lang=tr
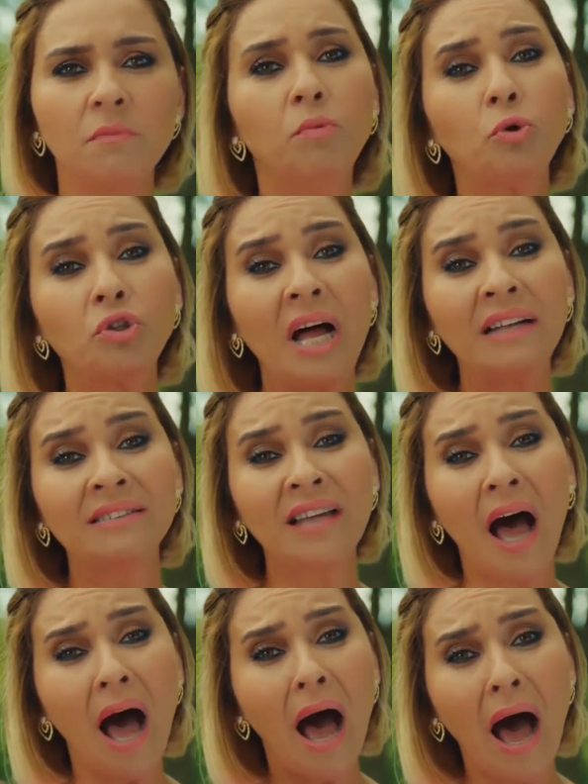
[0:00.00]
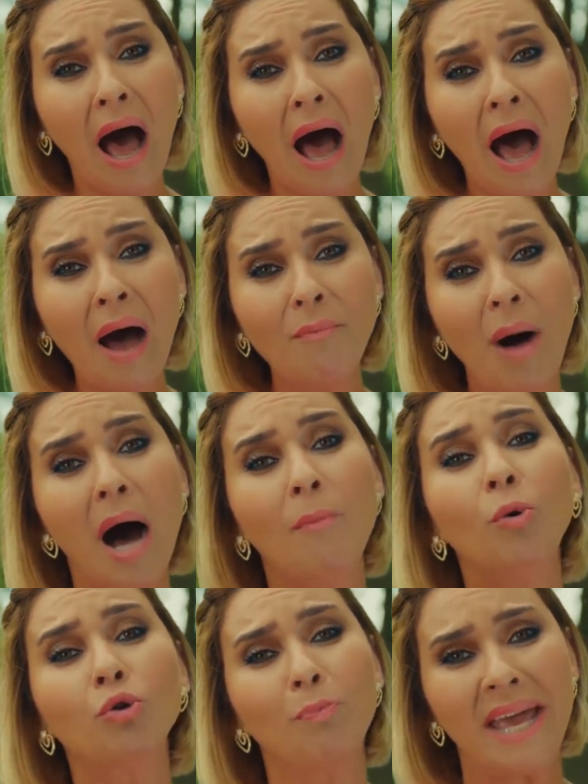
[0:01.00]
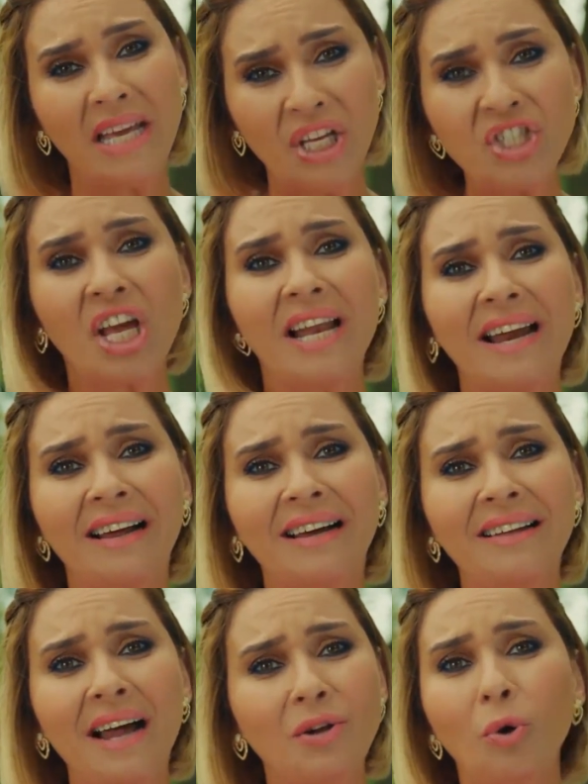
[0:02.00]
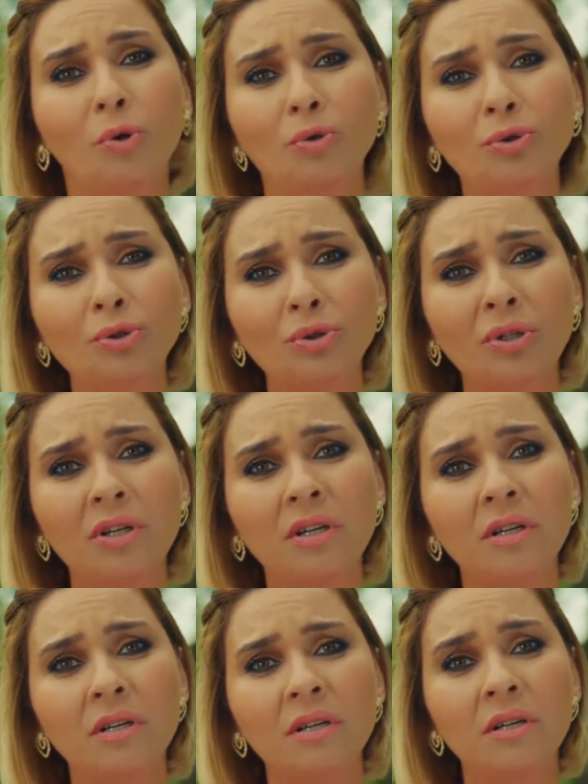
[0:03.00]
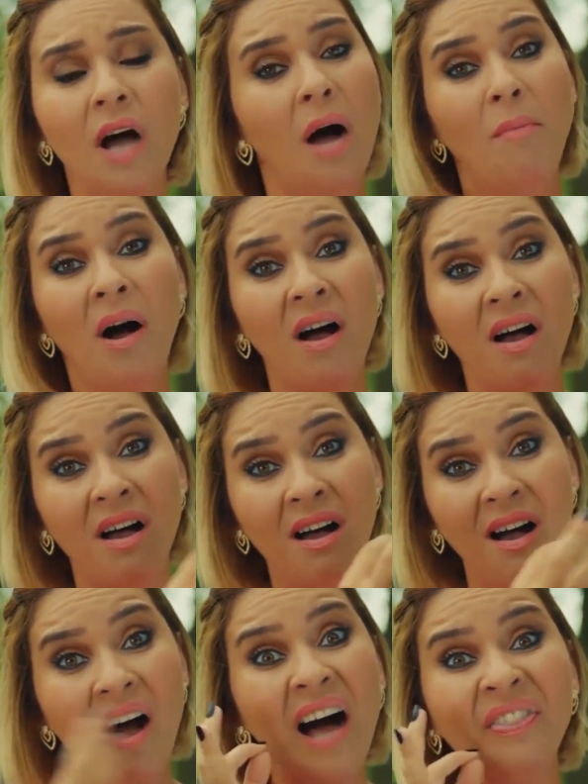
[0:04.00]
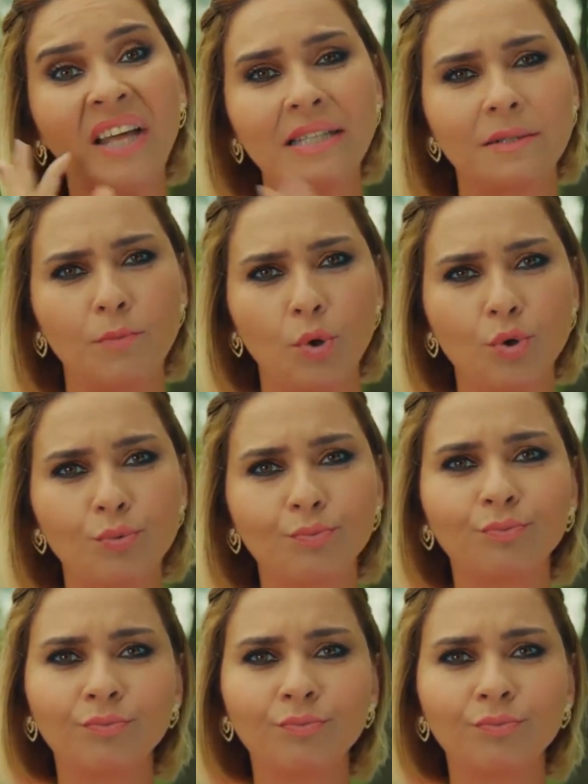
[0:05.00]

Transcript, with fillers: Buradan ta Mahmut Bey gişelere kadar yol olur. Ama anlatmıyorum.